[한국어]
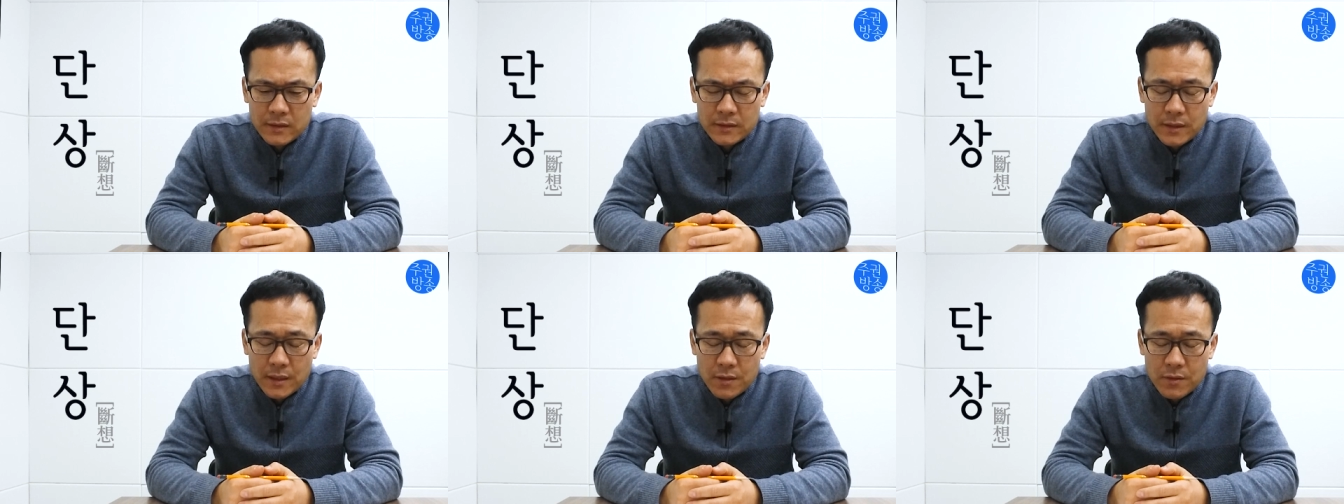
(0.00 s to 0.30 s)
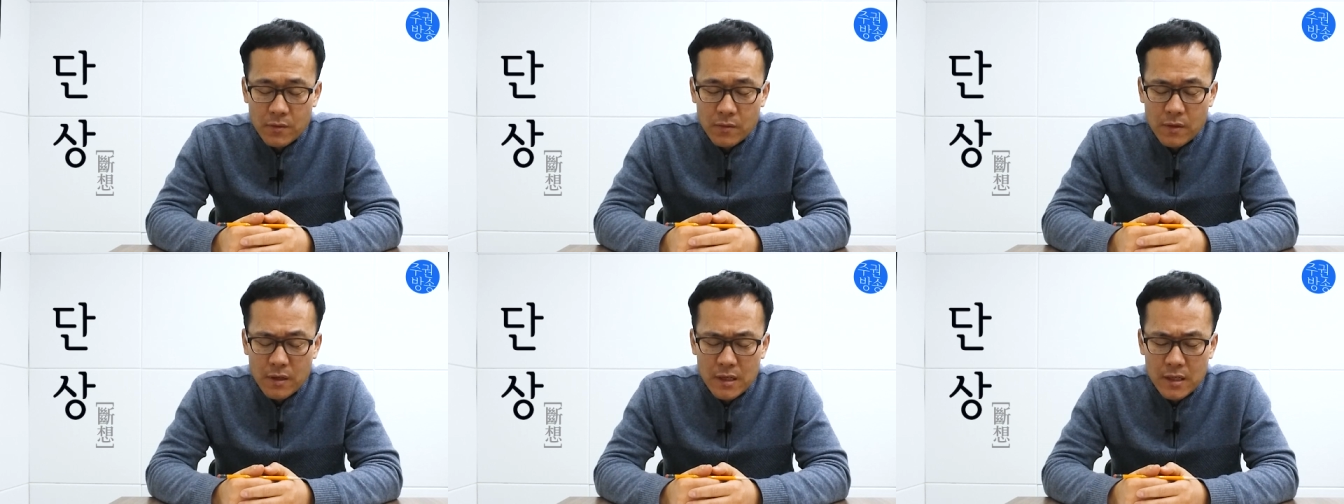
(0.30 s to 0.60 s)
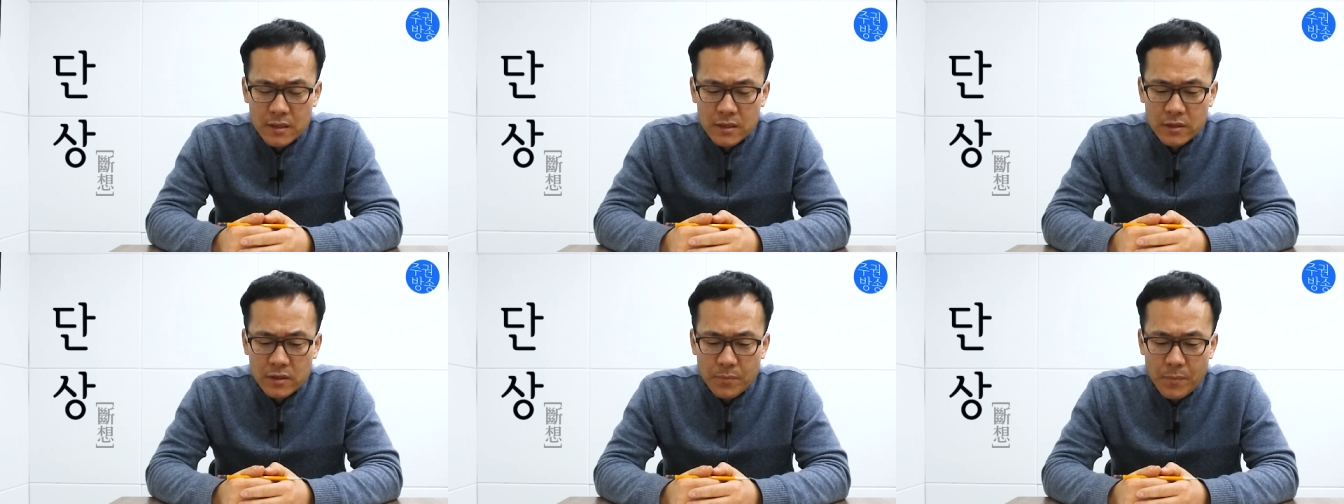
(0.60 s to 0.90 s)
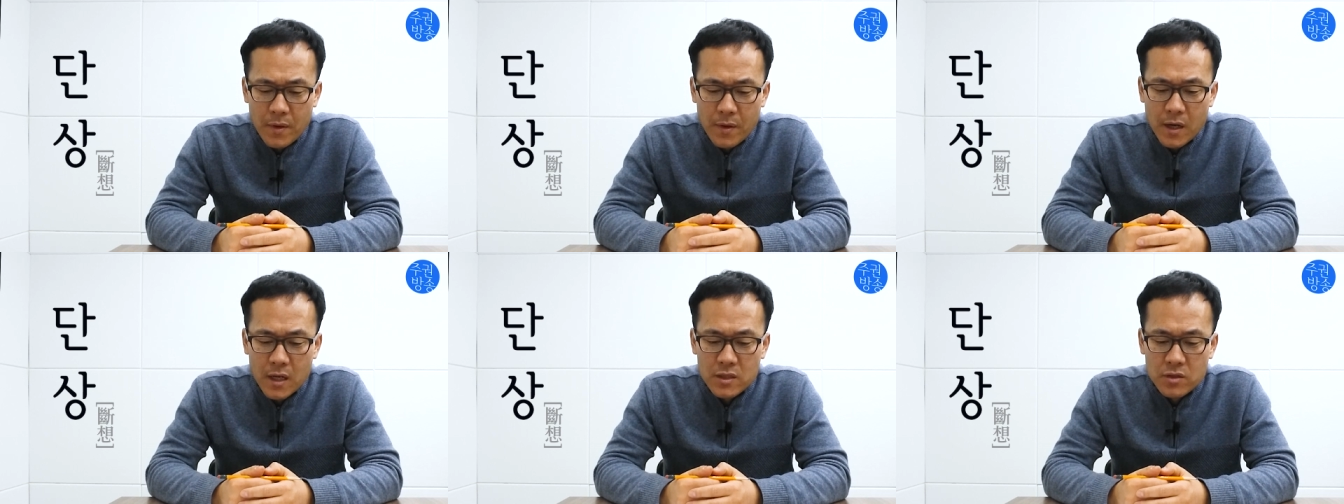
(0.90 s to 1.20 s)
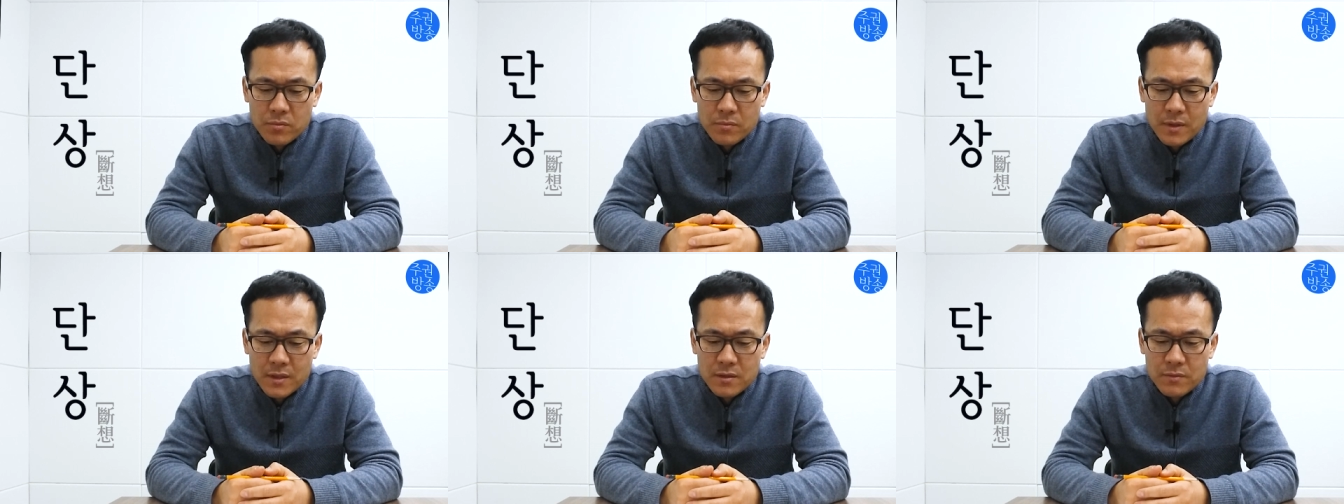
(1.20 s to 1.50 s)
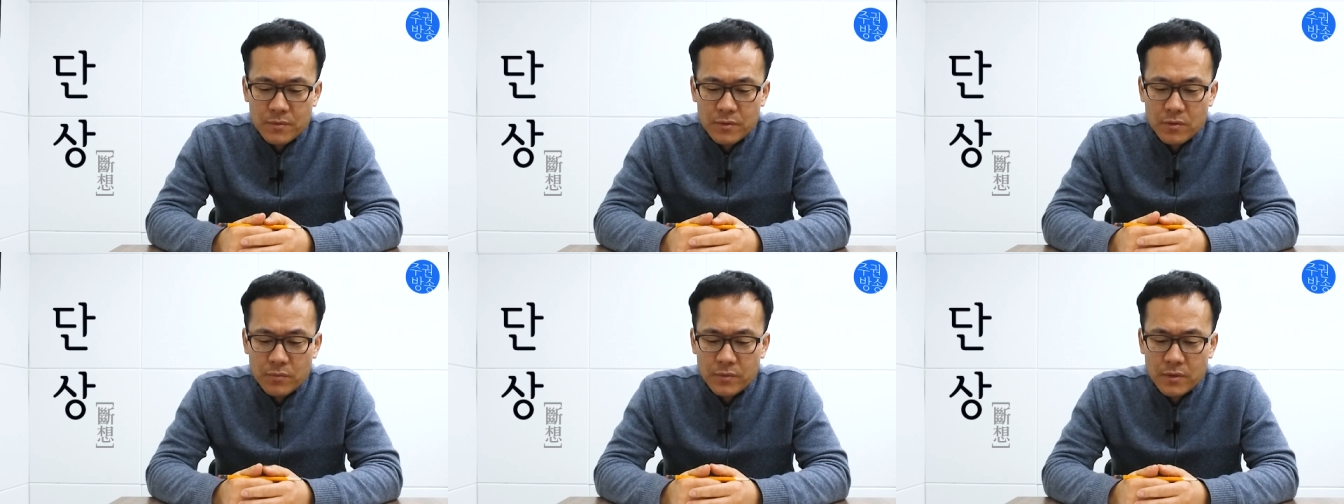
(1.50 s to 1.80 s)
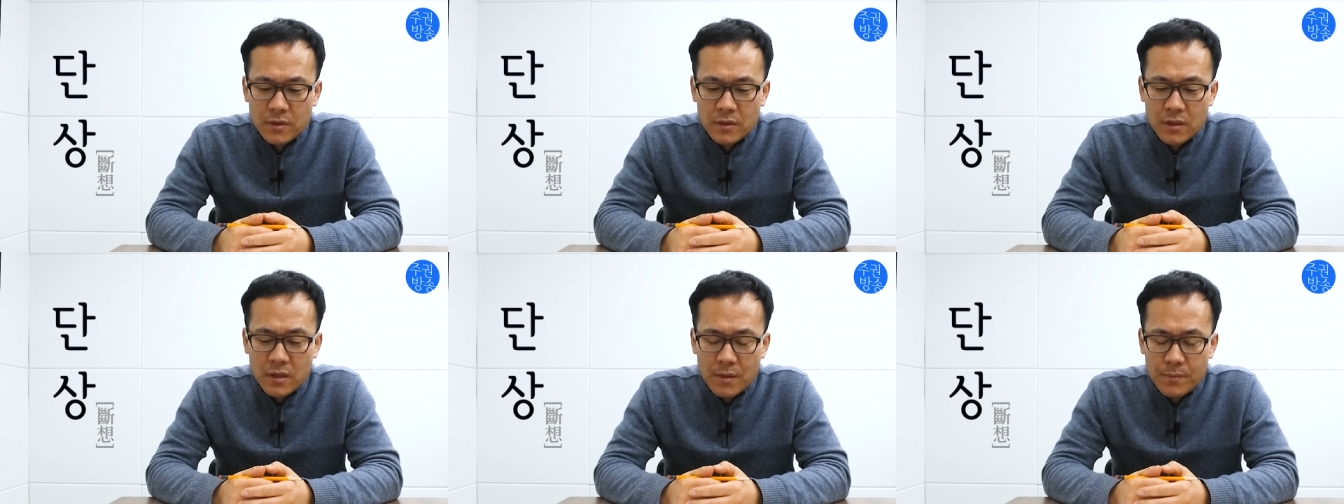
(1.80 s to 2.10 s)
자, 이것 관련해서 이제 몇 가지 말씀을 좀
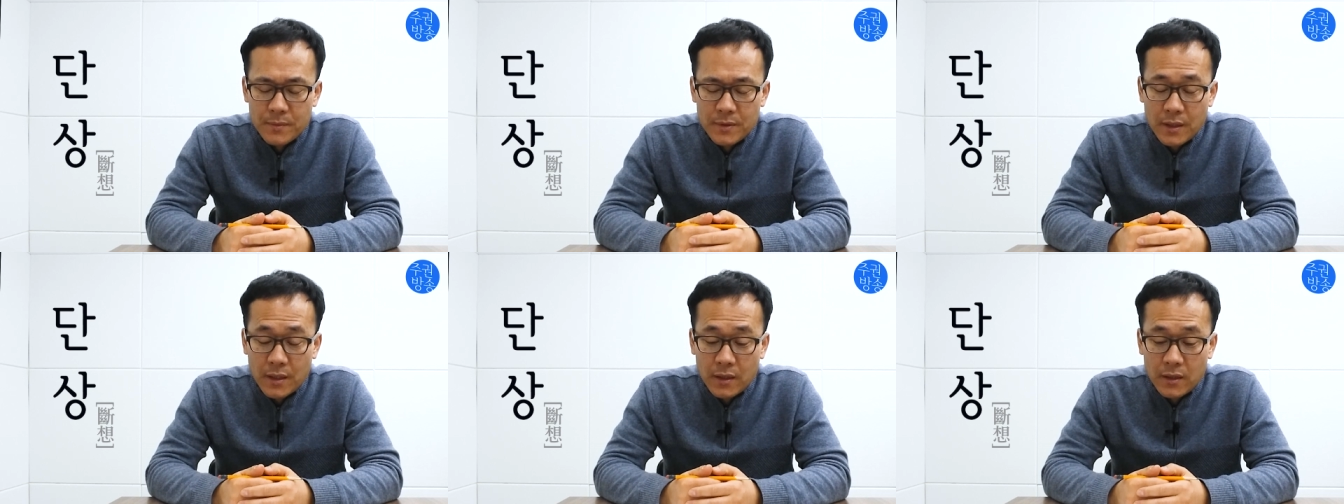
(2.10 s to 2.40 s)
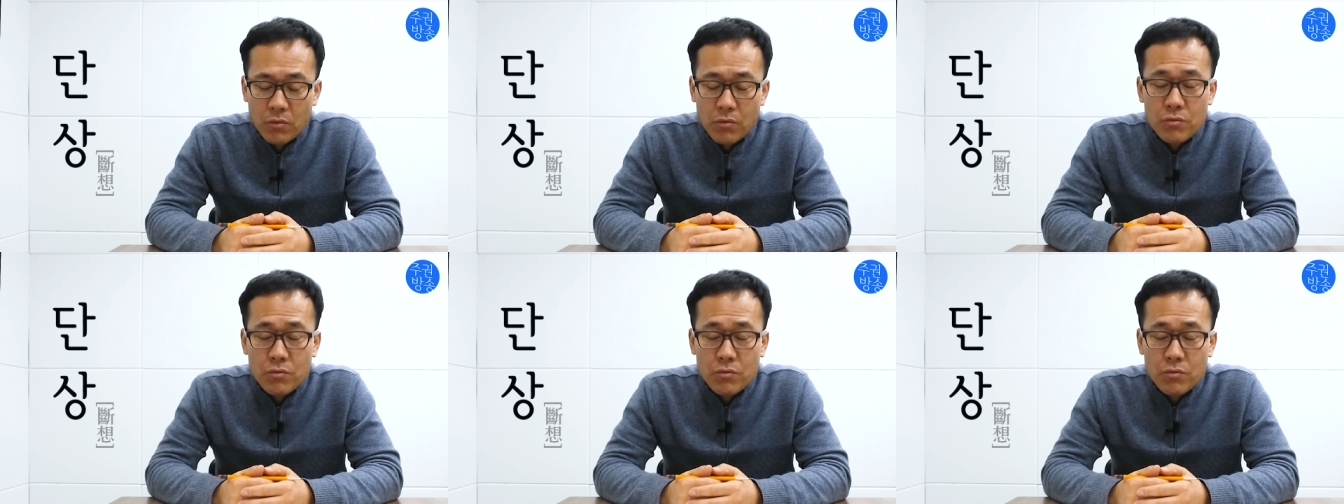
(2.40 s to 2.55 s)
드릴까 합니다.